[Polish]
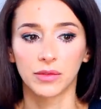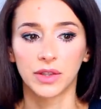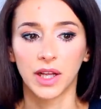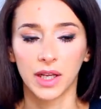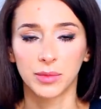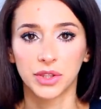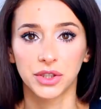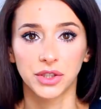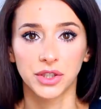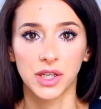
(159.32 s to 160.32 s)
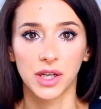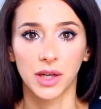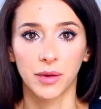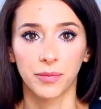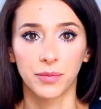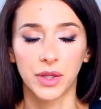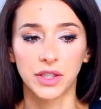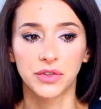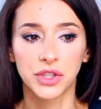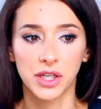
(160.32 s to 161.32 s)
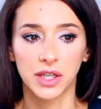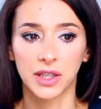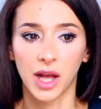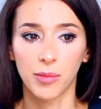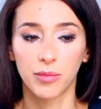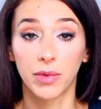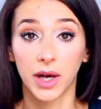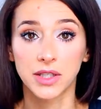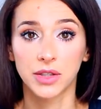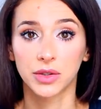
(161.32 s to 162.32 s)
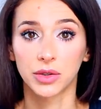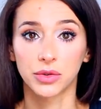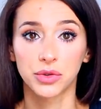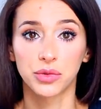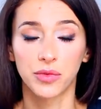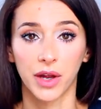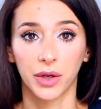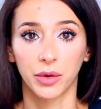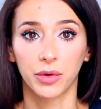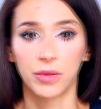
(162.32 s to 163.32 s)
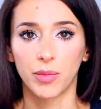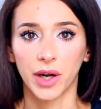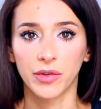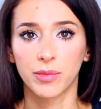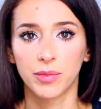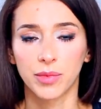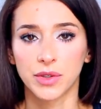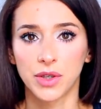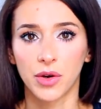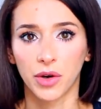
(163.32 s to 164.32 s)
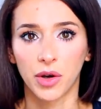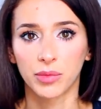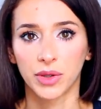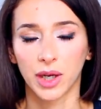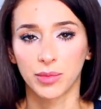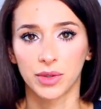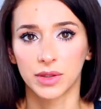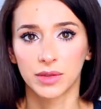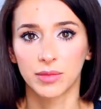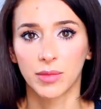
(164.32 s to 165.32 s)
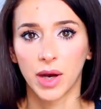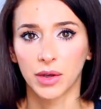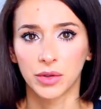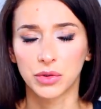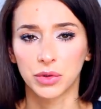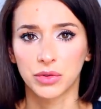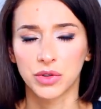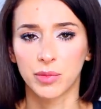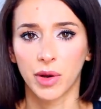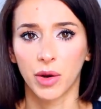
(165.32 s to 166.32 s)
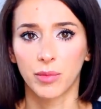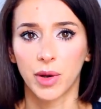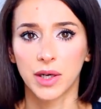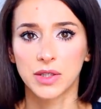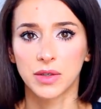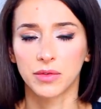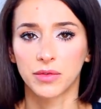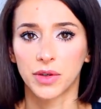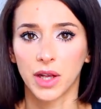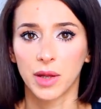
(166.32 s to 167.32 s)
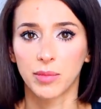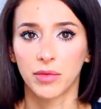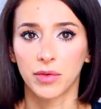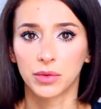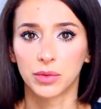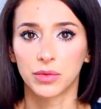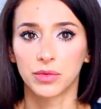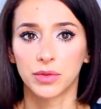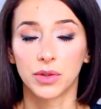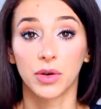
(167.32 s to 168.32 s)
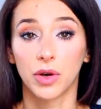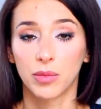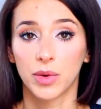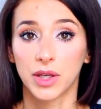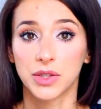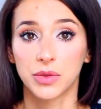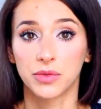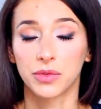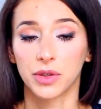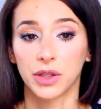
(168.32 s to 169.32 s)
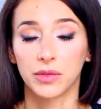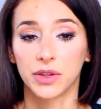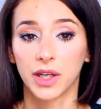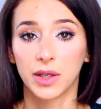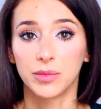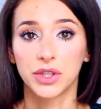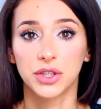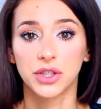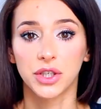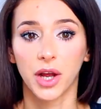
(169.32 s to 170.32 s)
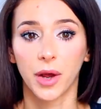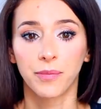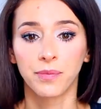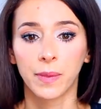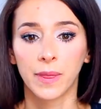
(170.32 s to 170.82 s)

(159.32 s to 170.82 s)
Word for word: Wydaje mi się, że te dziewczyny tam bardzo to odczuwają. Wbrew pozorom, jakby czują, że mają bardzo wiele powodów do kompleksów, i wydaje mi się, że